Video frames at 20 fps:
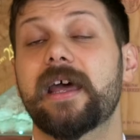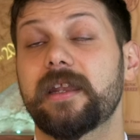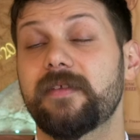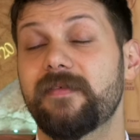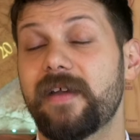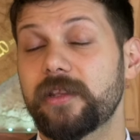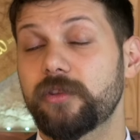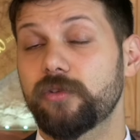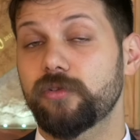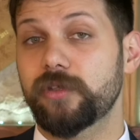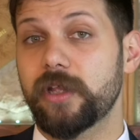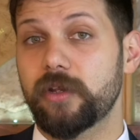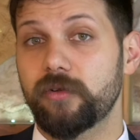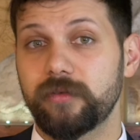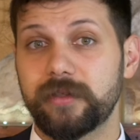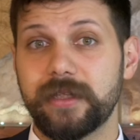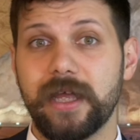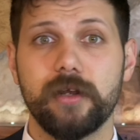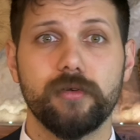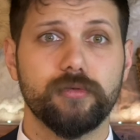arrivando da
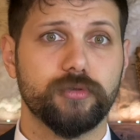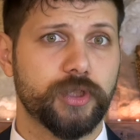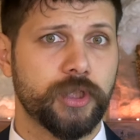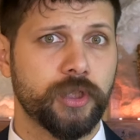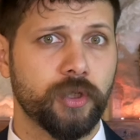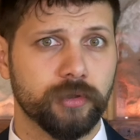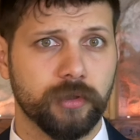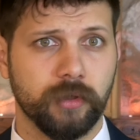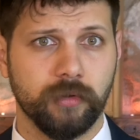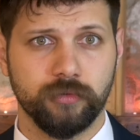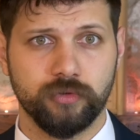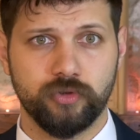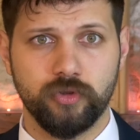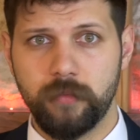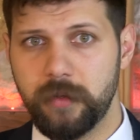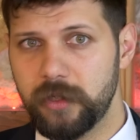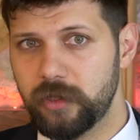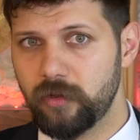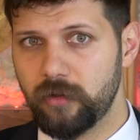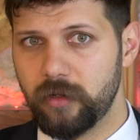lontano si notano
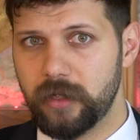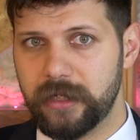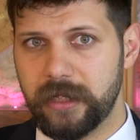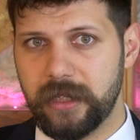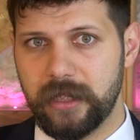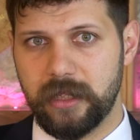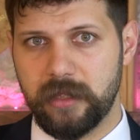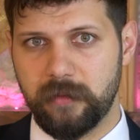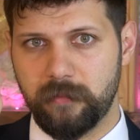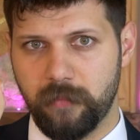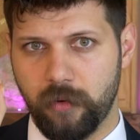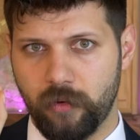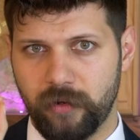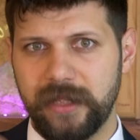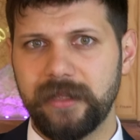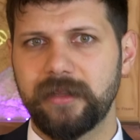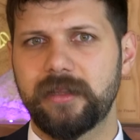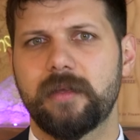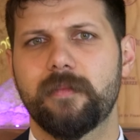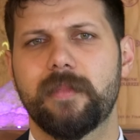subito gli
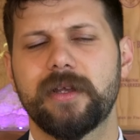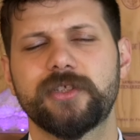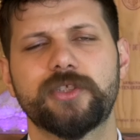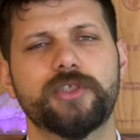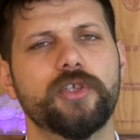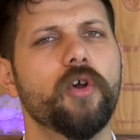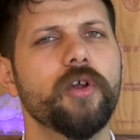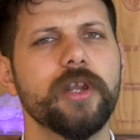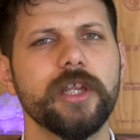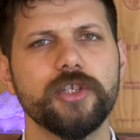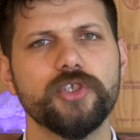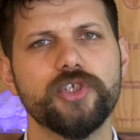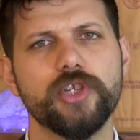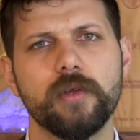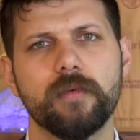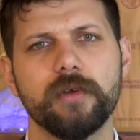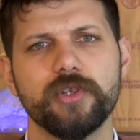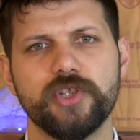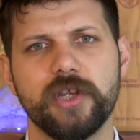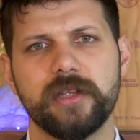imponenti bastioni
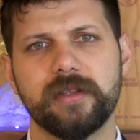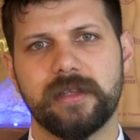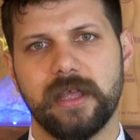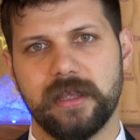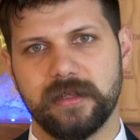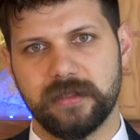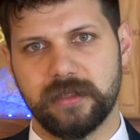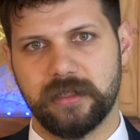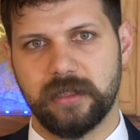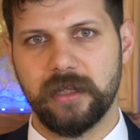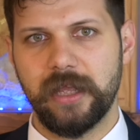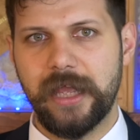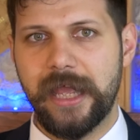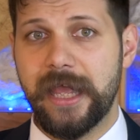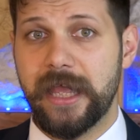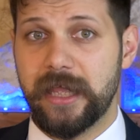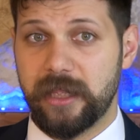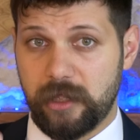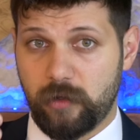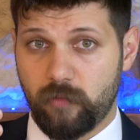cinquecenteschi,
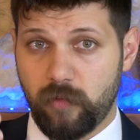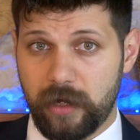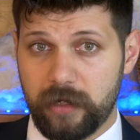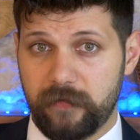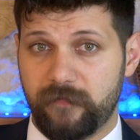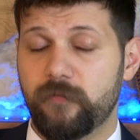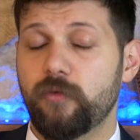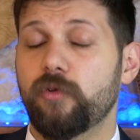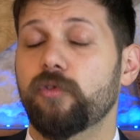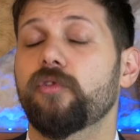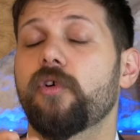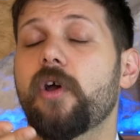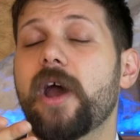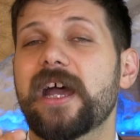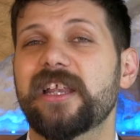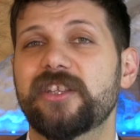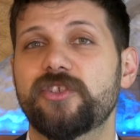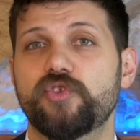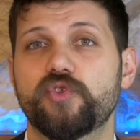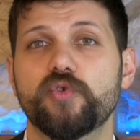i quali furono
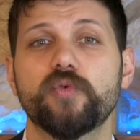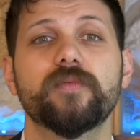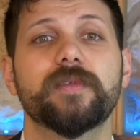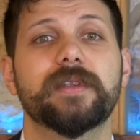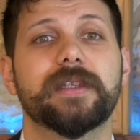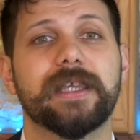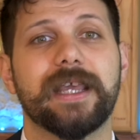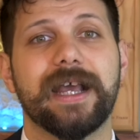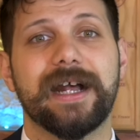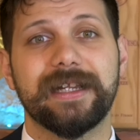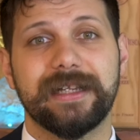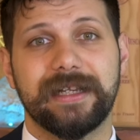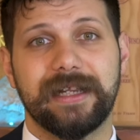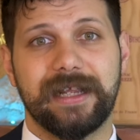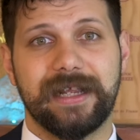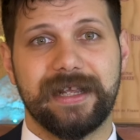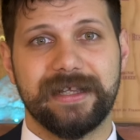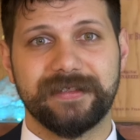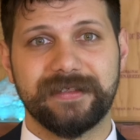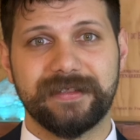aggiunti al
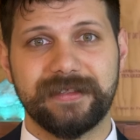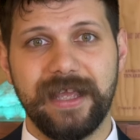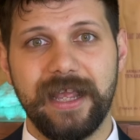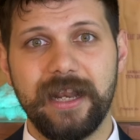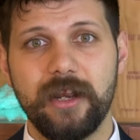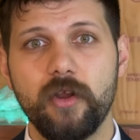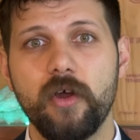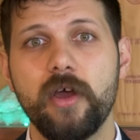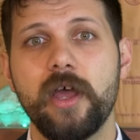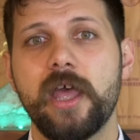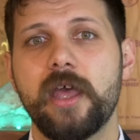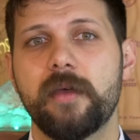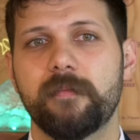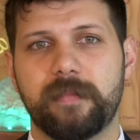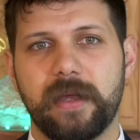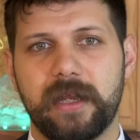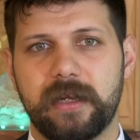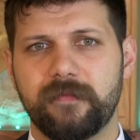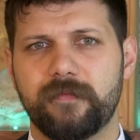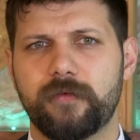castello
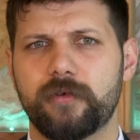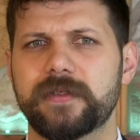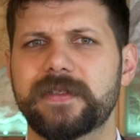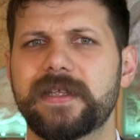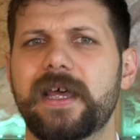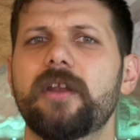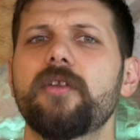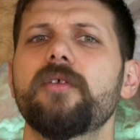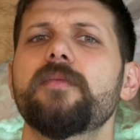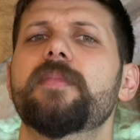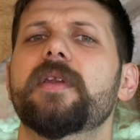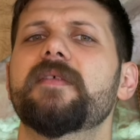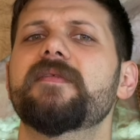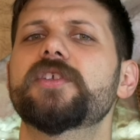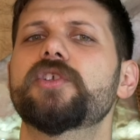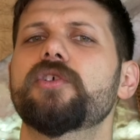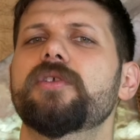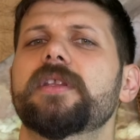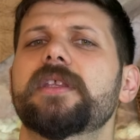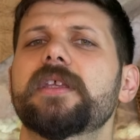per rinforzarlo in
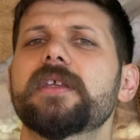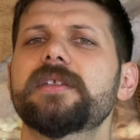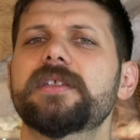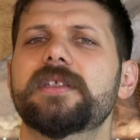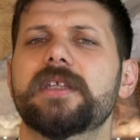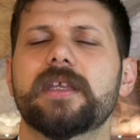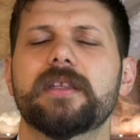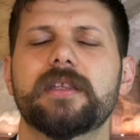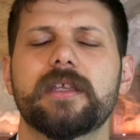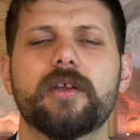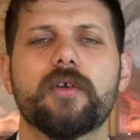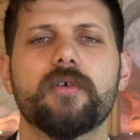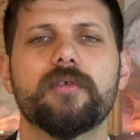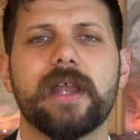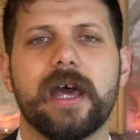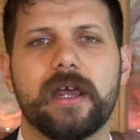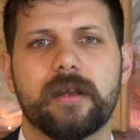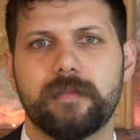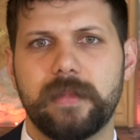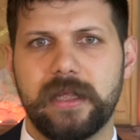previsione di assiedi
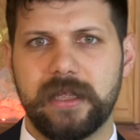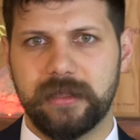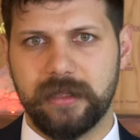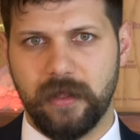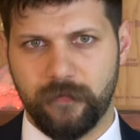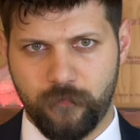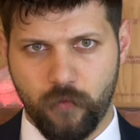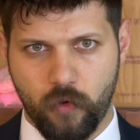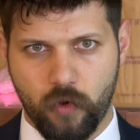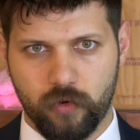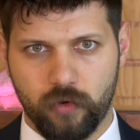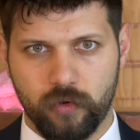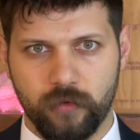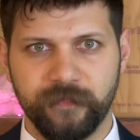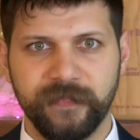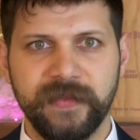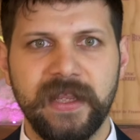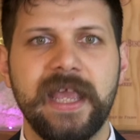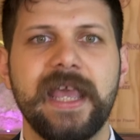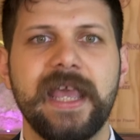con armi da fuoco.